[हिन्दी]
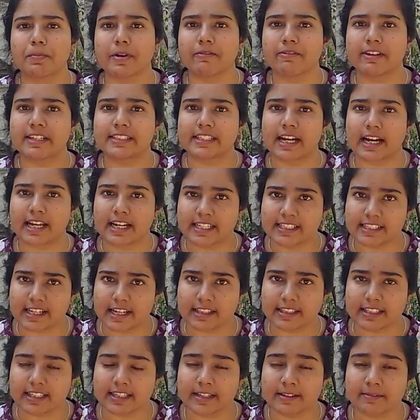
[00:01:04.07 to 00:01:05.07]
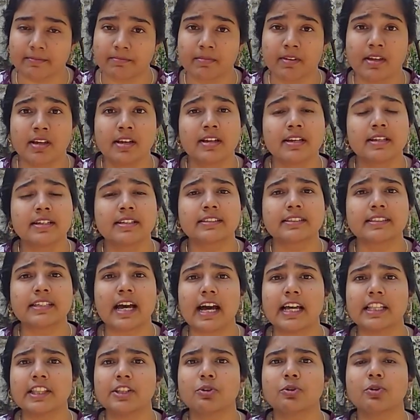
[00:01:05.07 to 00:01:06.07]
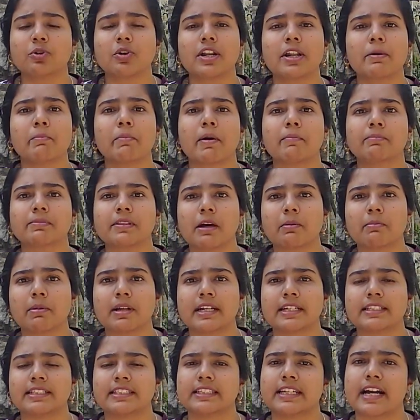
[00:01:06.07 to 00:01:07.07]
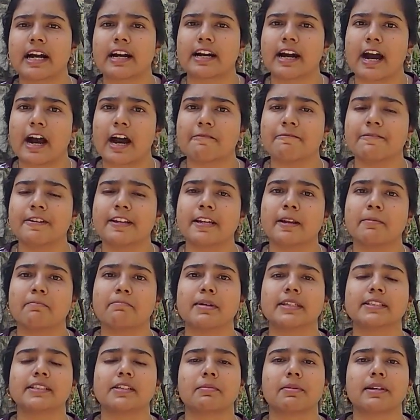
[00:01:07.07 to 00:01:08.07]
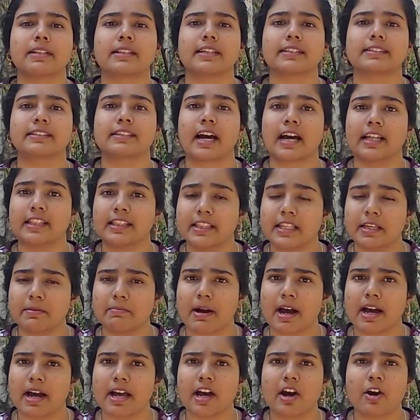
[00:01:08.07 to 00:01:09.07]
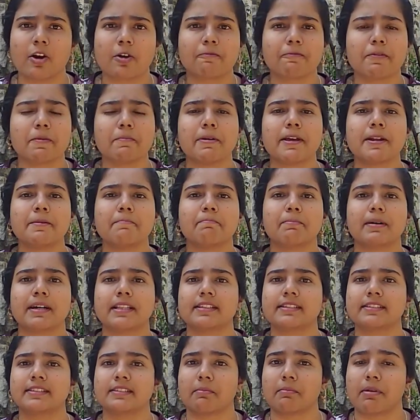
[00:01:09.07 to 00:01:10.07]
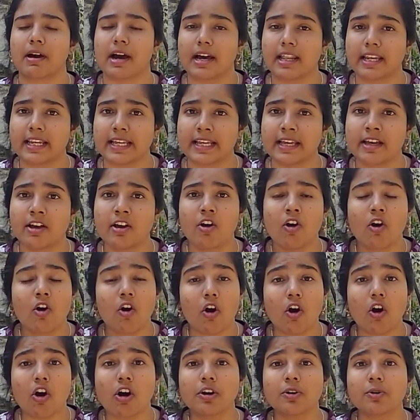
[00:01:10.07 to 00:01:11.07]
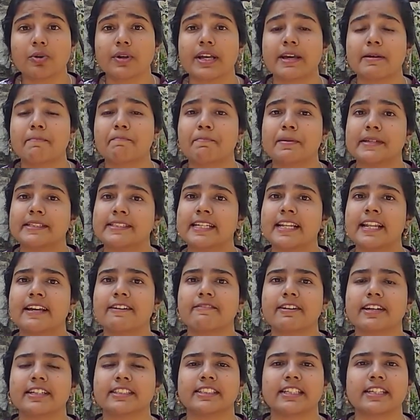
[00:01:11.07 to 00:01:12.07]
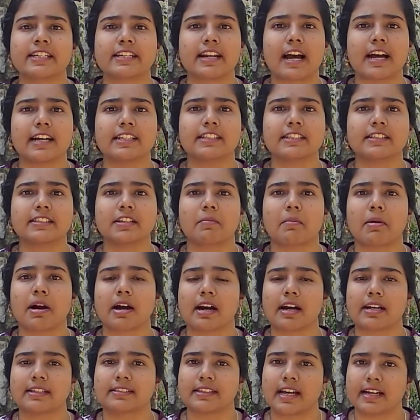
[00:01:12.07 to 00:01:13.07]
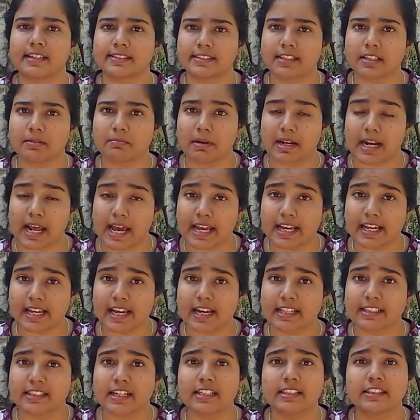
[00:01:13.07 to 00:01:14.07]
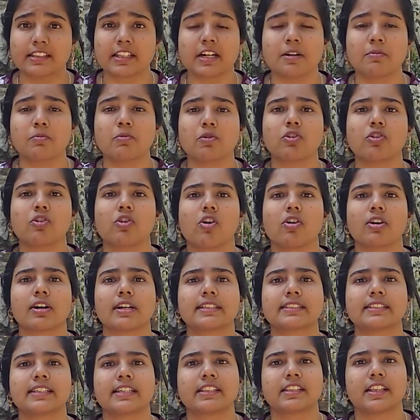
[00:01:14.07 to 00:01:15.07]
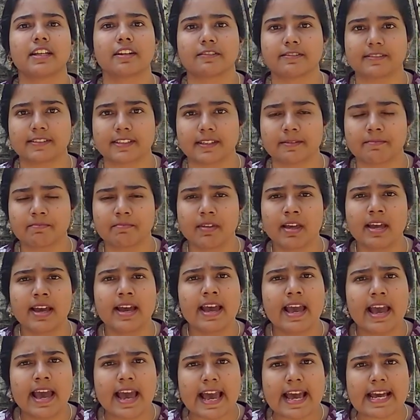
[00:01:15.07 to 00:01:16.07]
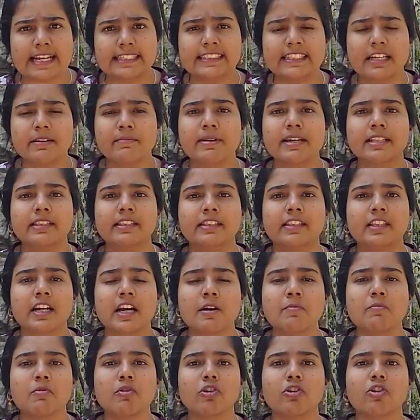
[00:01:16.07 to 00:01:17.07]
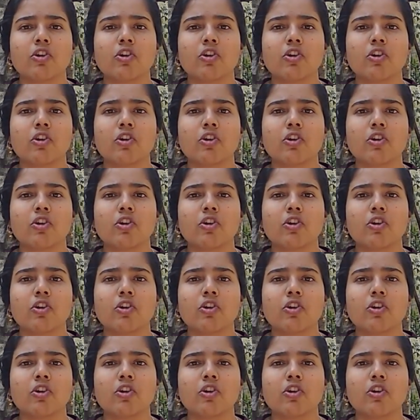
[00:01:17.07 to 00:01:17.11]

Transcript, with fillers: में वे जाने जाते हैं साथ ही उन्होंने ममता बनर्जी का काफी लंबे समय तक साथ निभाया और विभिन्न पद संभाले और उन्हें पिछले वर्ष ही राज्यसभा का सांसद बनाया गया था तृणमूल कांग्रेस की तरफ से ऐसे में तृणमूल